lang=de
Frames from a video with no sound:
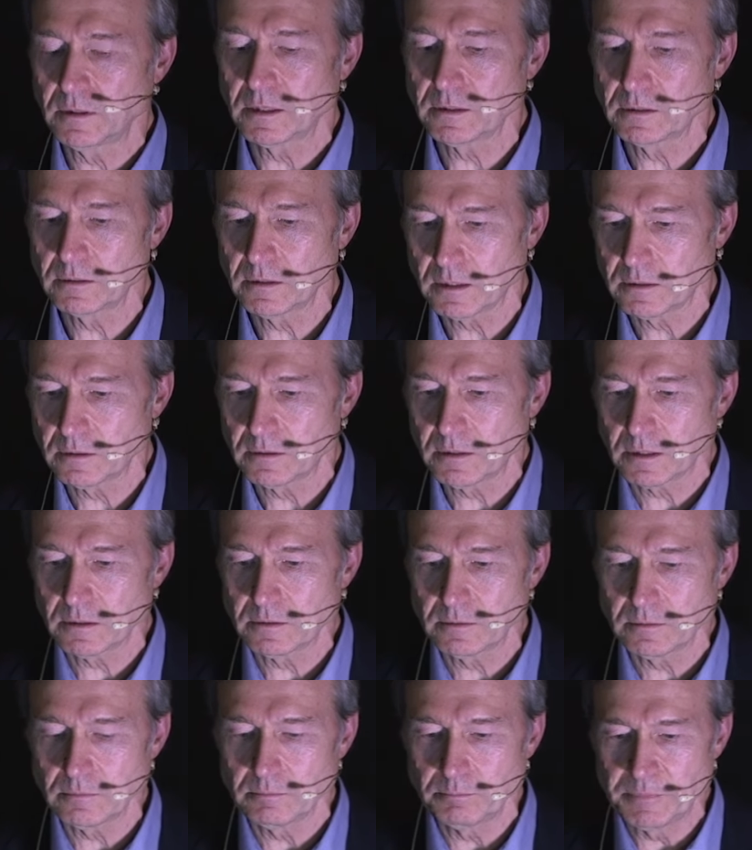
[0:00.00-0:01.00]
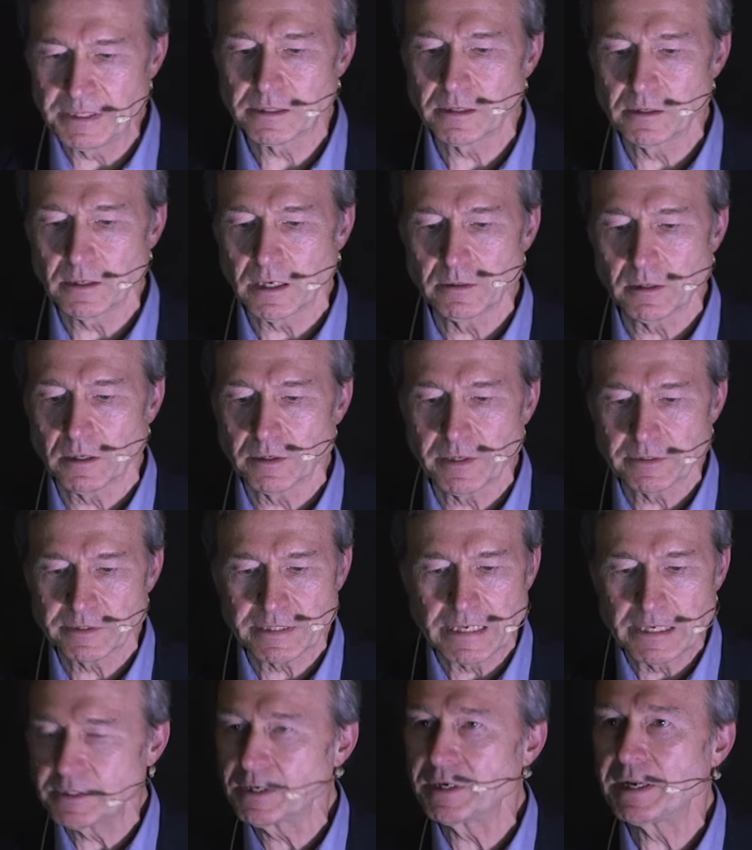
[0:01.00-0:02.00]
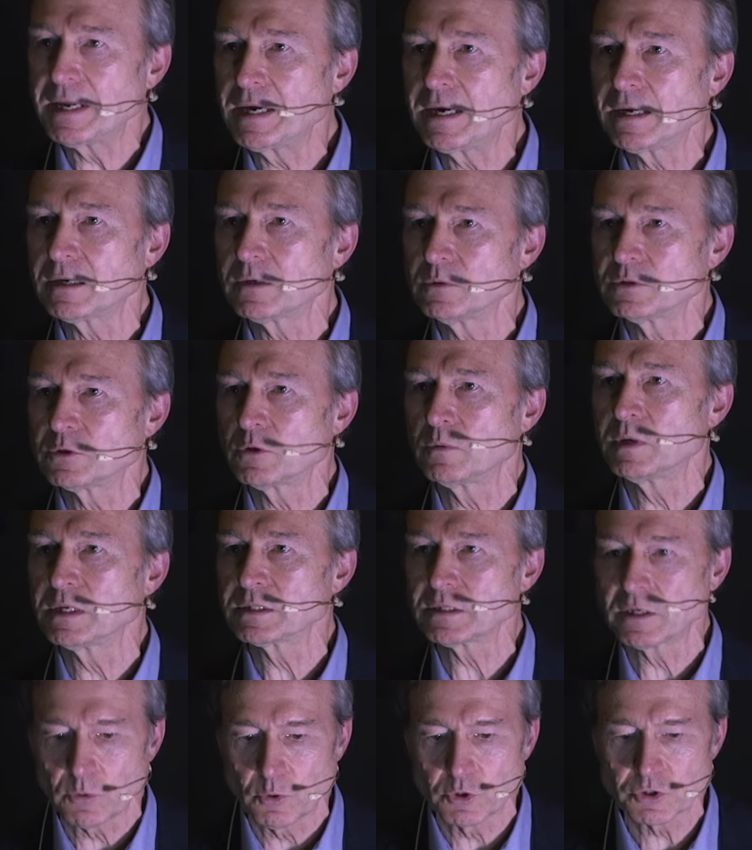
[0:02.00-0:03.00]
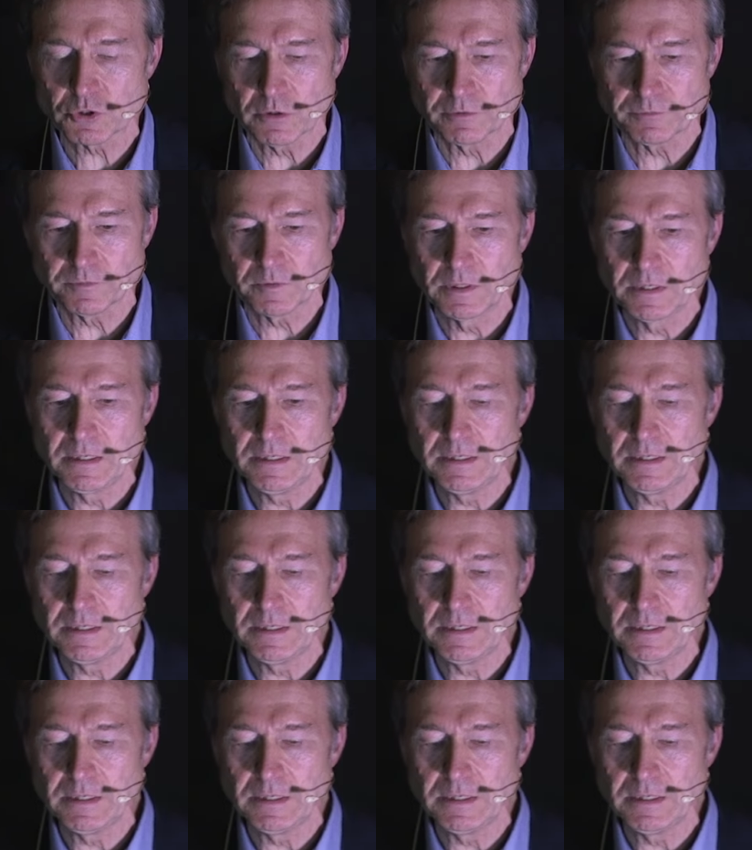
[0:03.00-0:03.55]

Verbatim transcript: an, an, an Mitteln, an, an seltenen Erden und sowas, an Rohstoffen.